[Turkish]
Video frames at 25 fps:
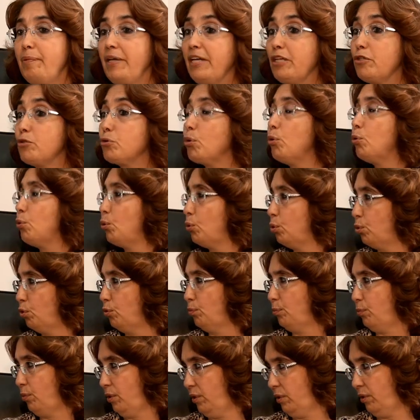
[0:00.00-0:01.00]
pek çok
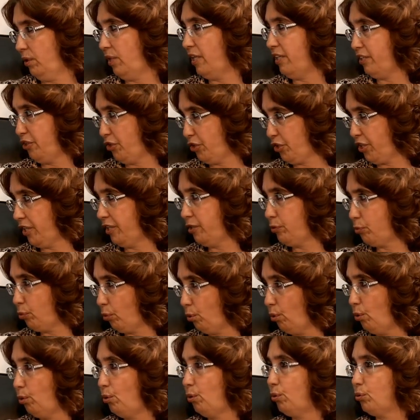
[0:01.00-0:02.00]
kurum e, aynı şeyi
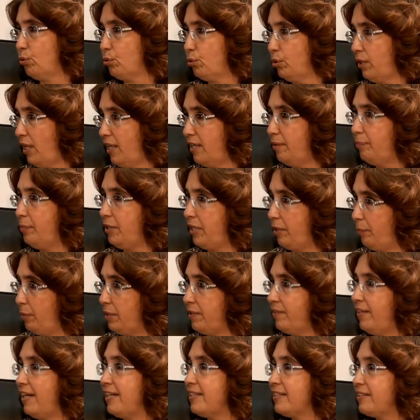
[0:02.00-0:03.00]
söylüyordur. Yani
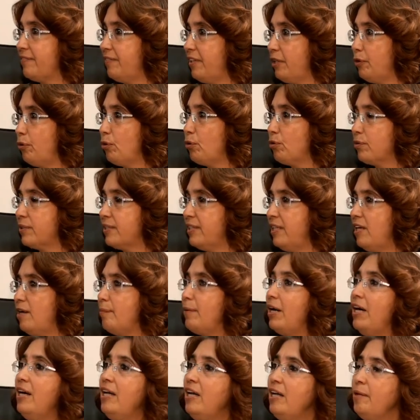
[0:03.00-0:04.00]
birebir ders veriyoruz diye
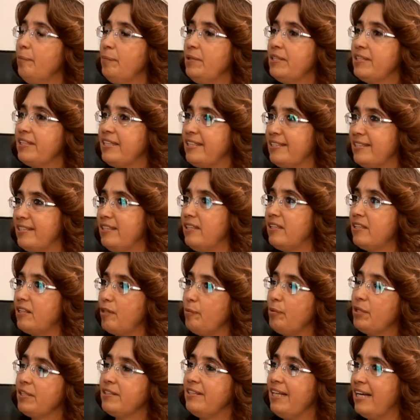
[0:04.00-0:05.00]
ama biz
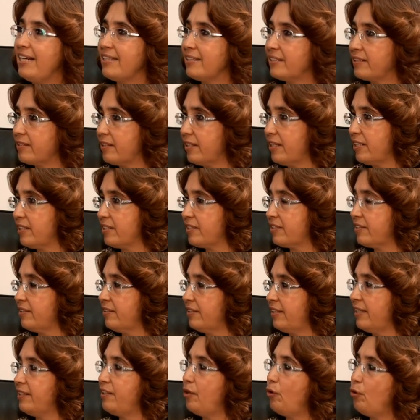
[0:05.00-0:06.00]
kesinlikle bir ders sayısı
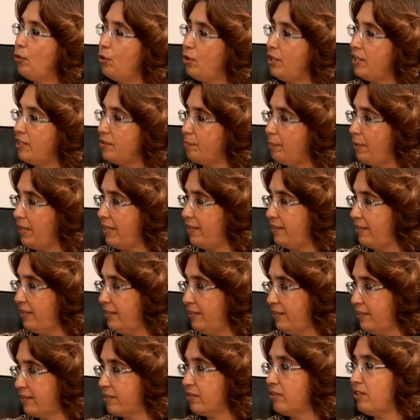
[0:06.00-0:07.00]
ya da
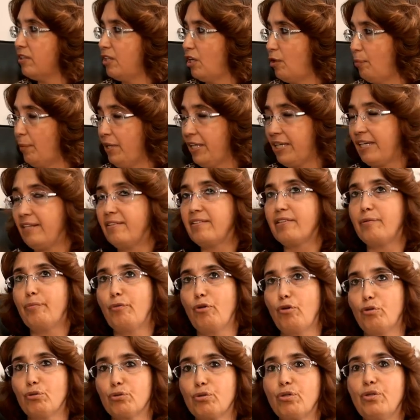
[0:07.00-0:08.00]
öğretmenle sınırlama
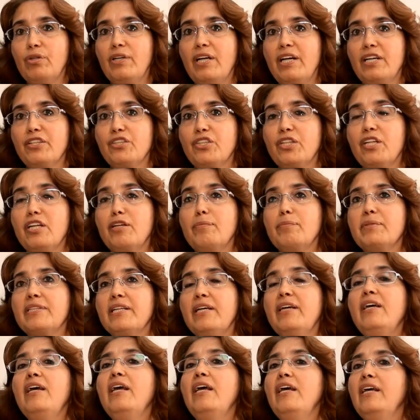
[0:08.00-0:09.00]
getirmiyoruz
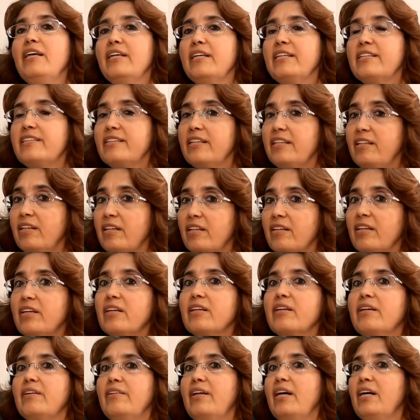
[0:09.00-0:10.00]
öğrencilerimize.
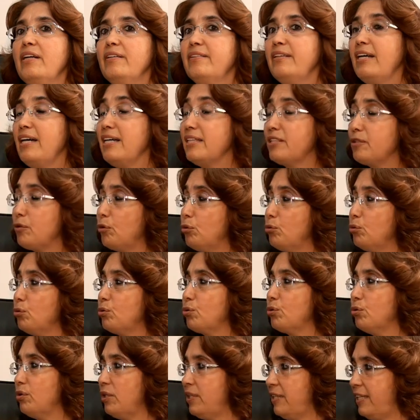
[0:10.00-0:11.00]
İstedikleri kadar ders
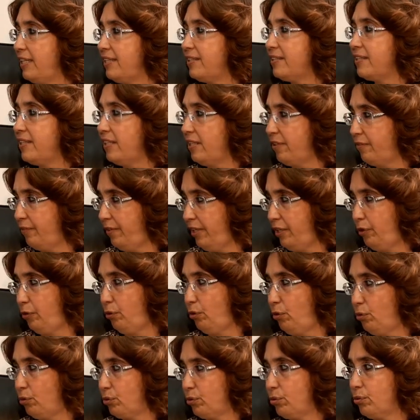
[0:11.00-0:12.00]
konusunda destek
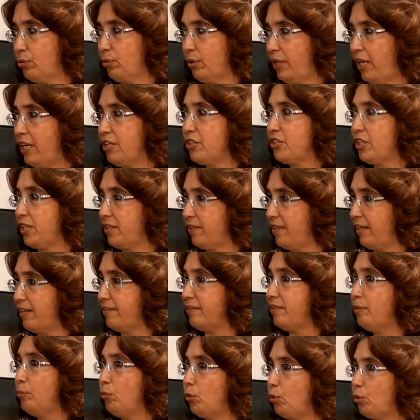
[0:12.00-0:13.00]
veriyoruz.
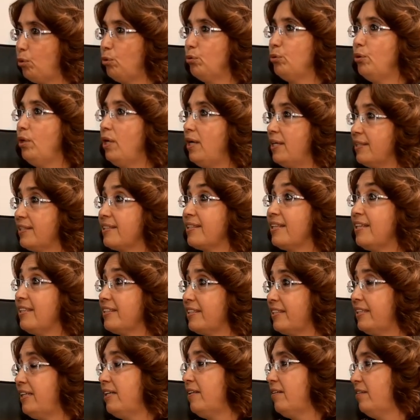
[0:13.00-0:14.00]
Gerçekten de bu konuyu
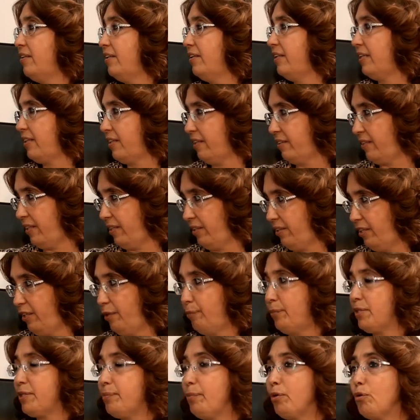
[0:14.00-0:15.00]
hassasiyetle dikkat
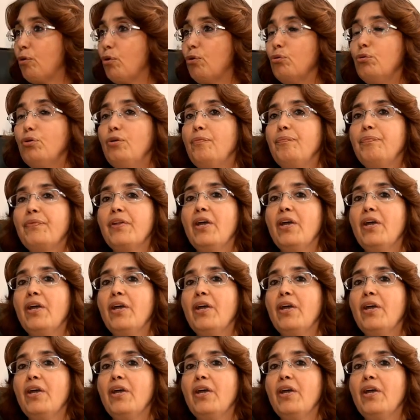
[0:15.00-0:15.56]
ettiğimiz bir konu.